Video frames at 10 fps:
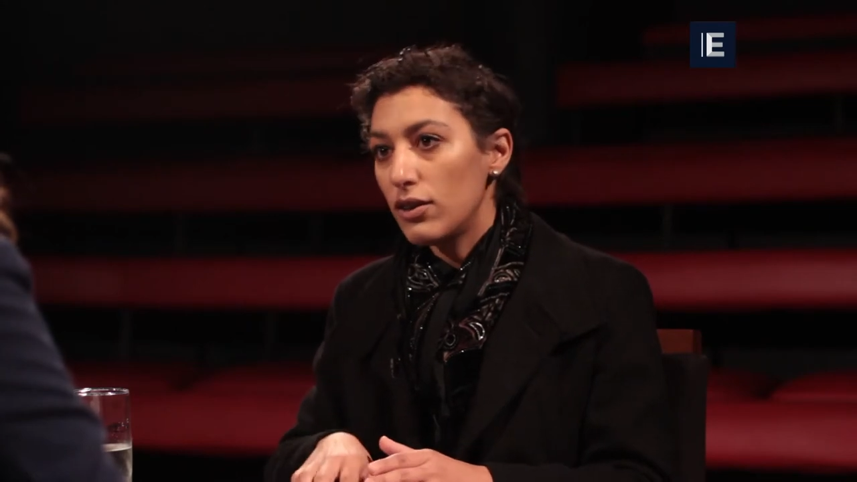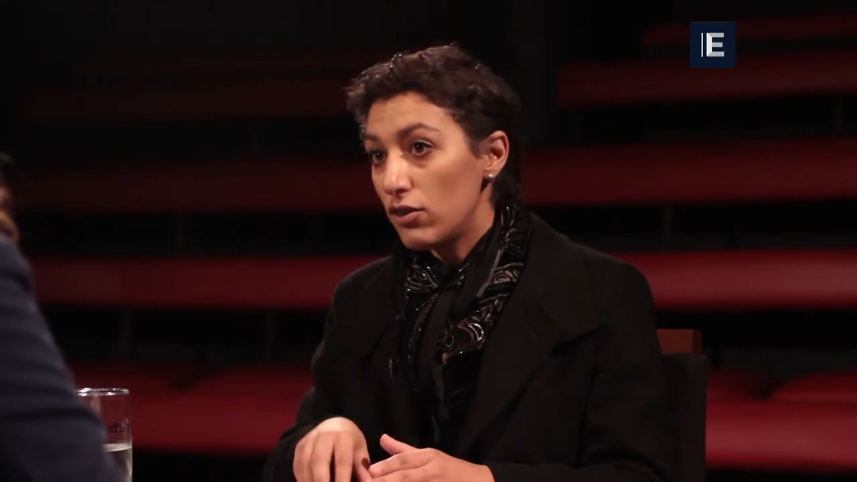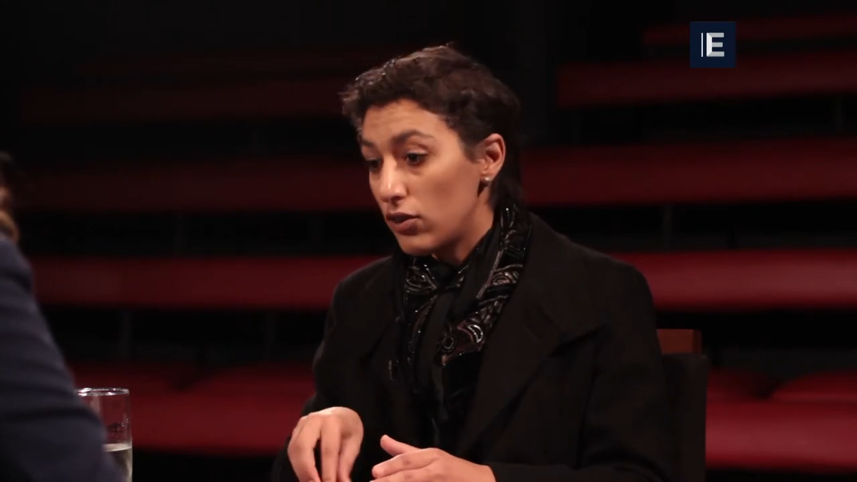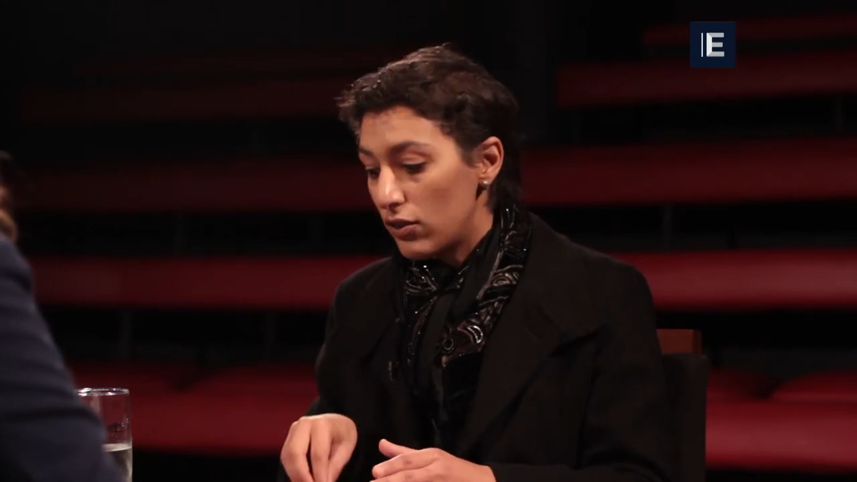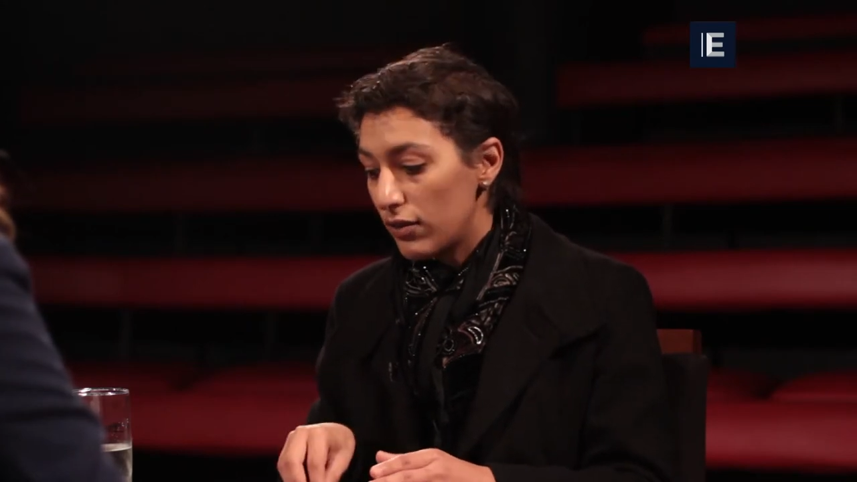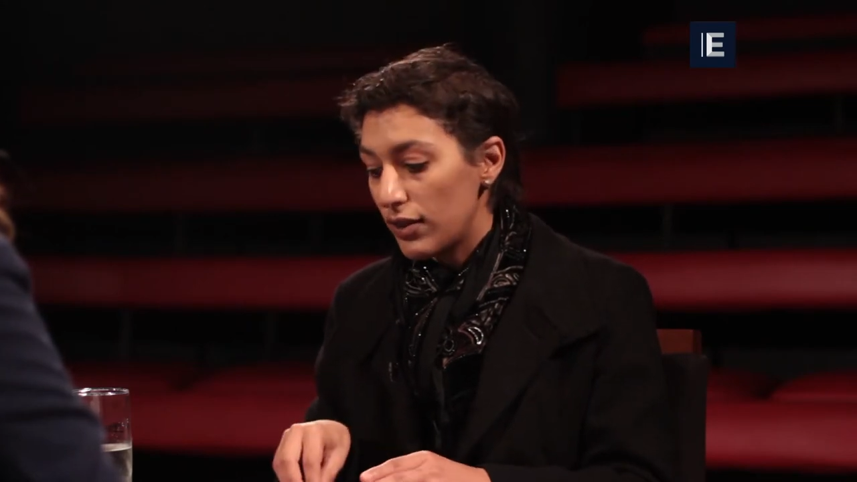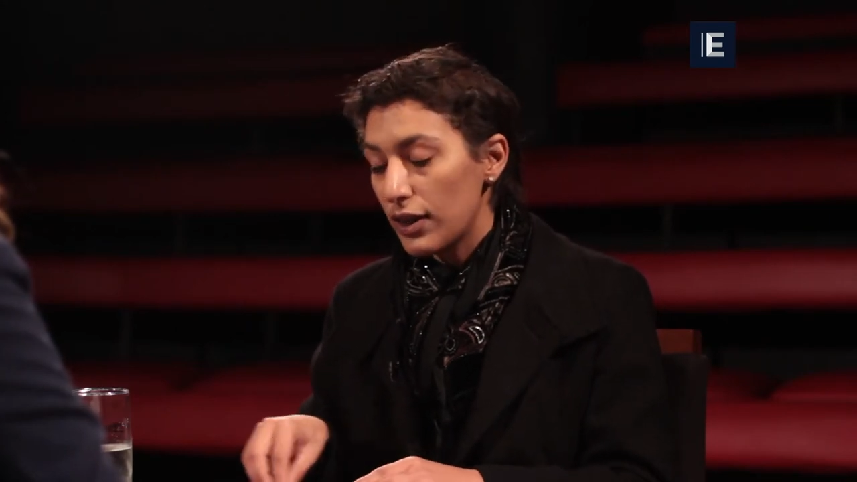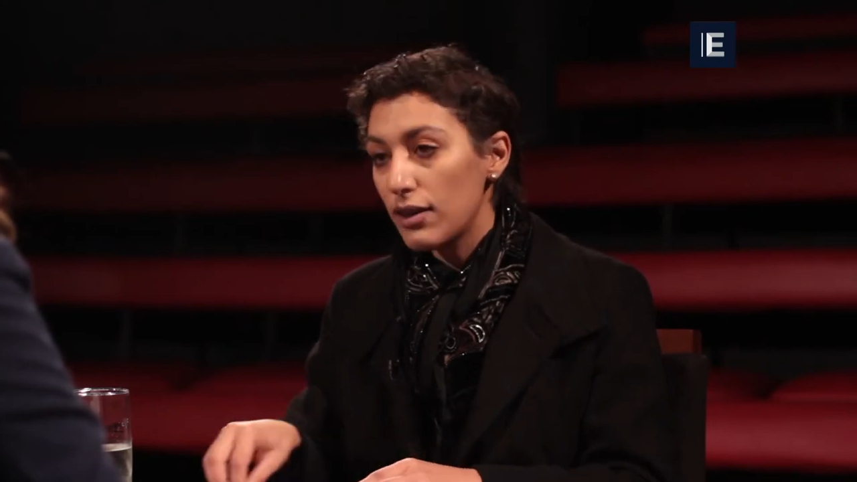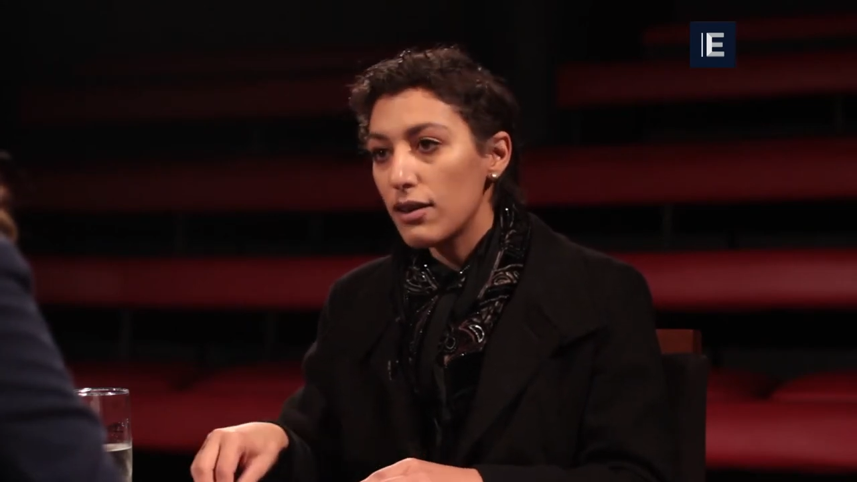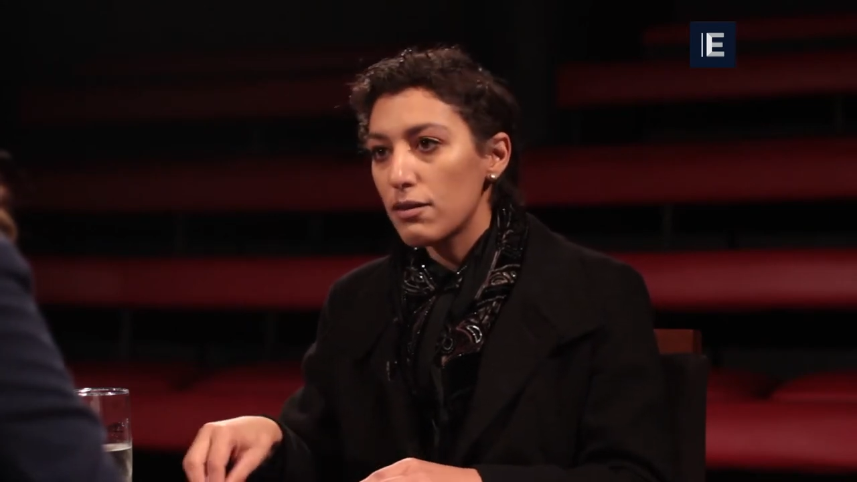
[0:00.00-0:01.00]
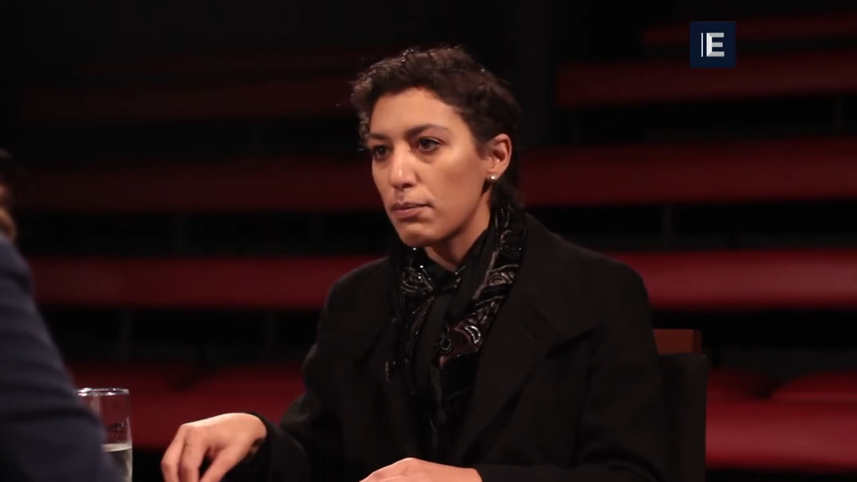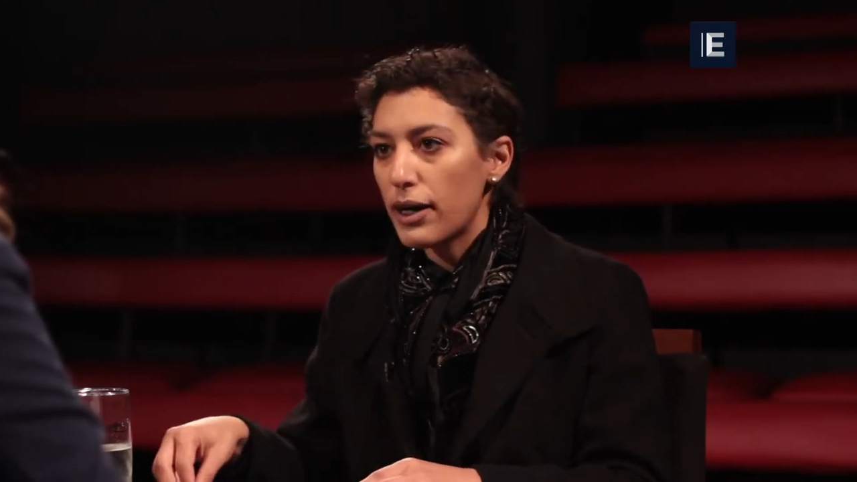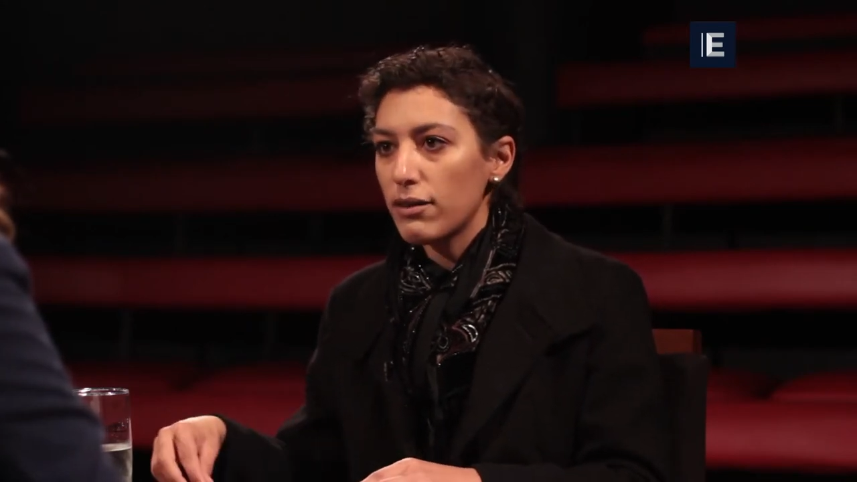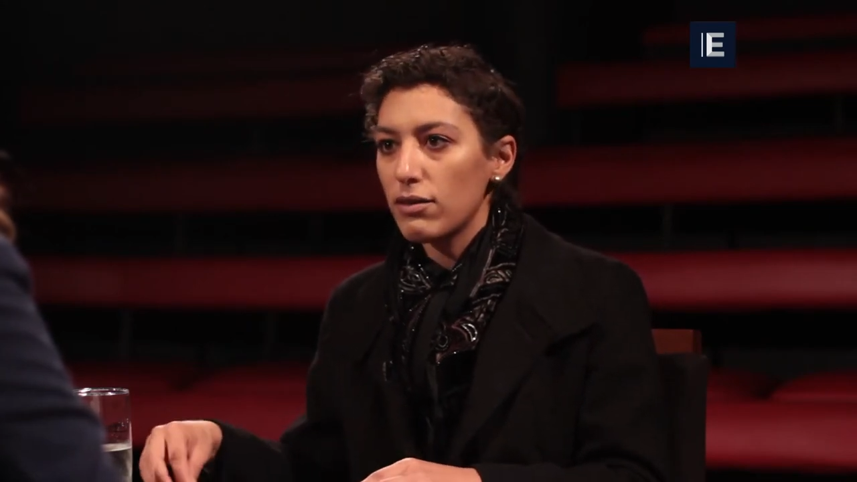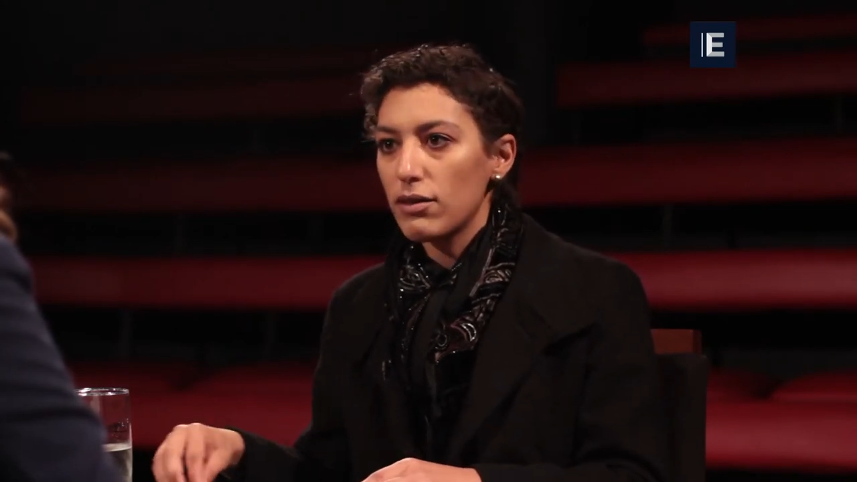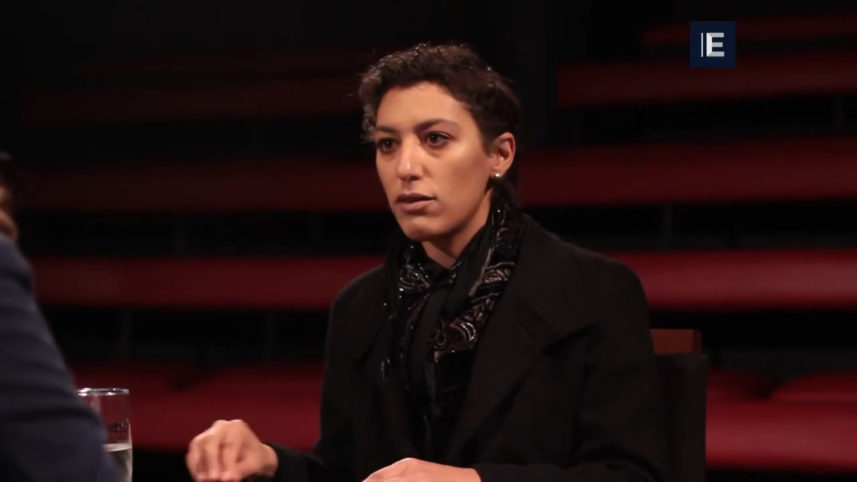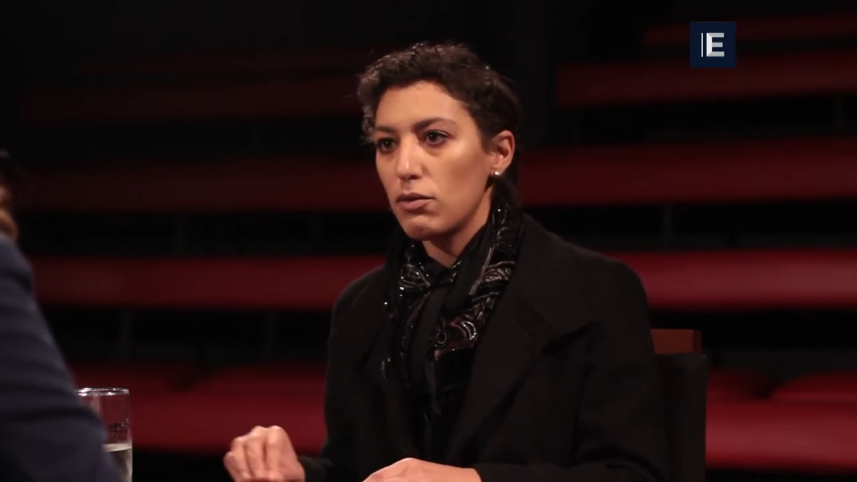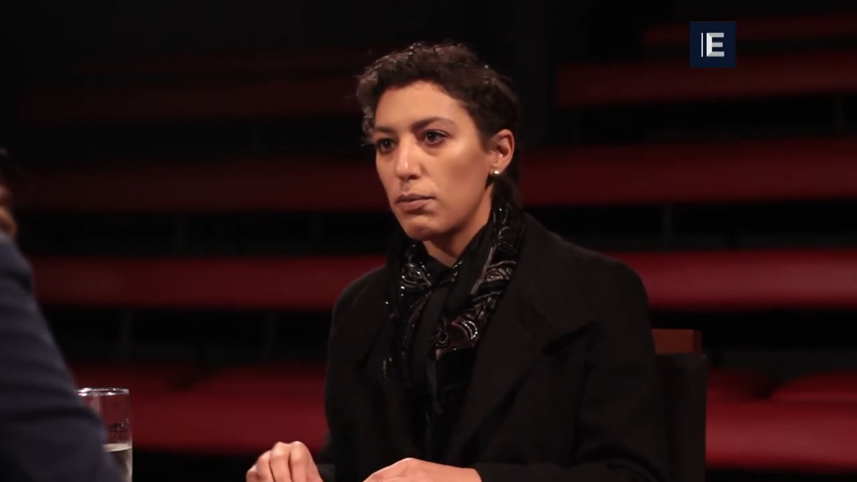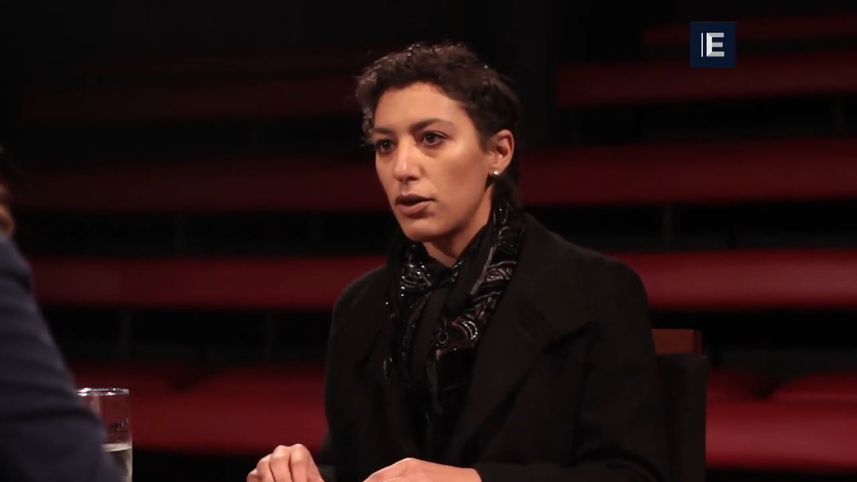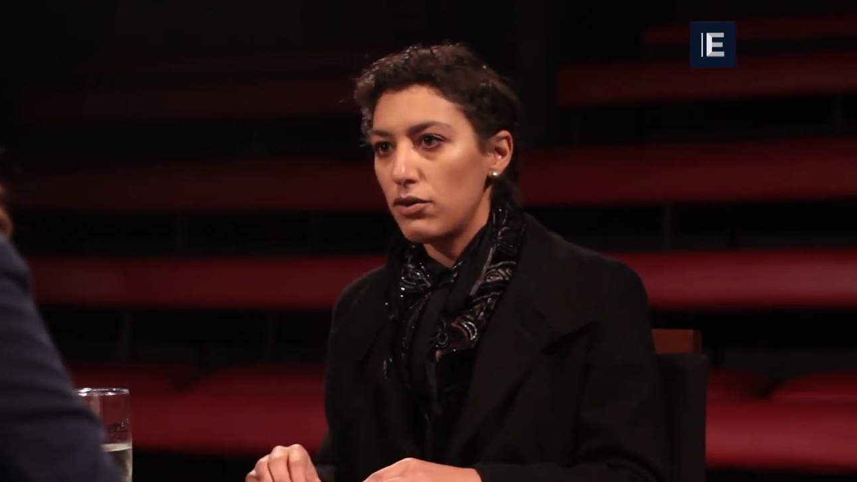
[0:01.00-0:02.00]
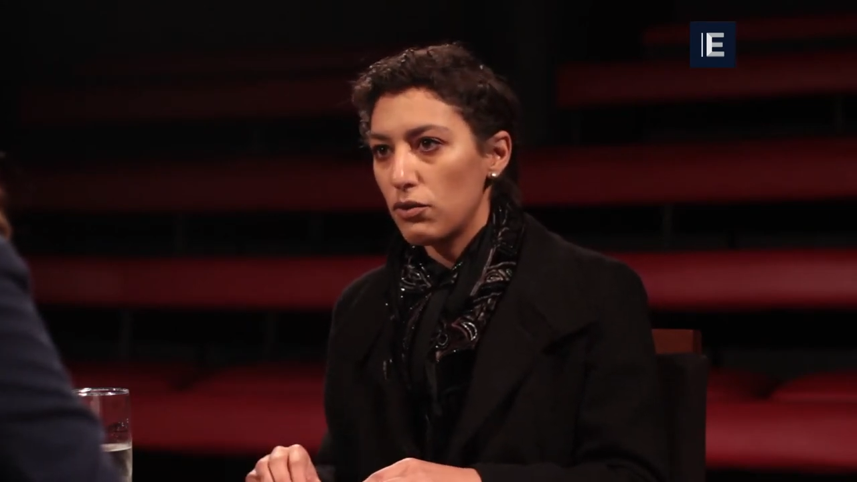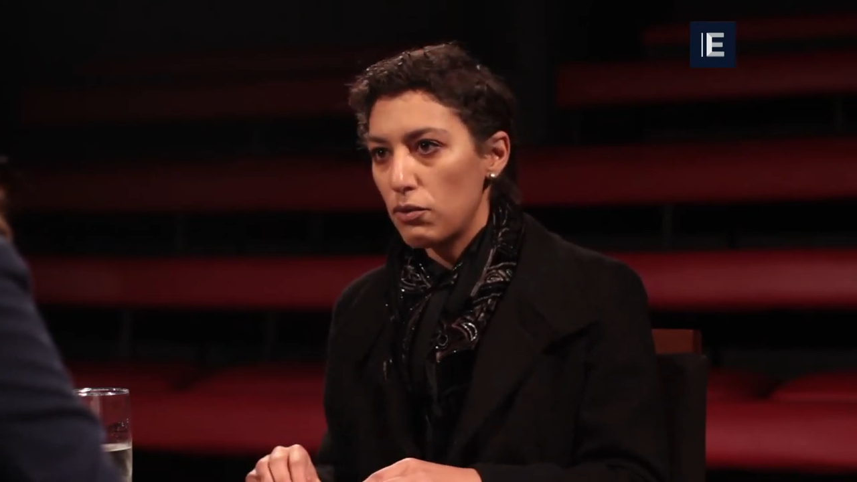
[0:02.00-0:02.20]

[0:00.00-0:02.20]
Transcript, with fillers: em te dizer que espaços que tu pode uhum.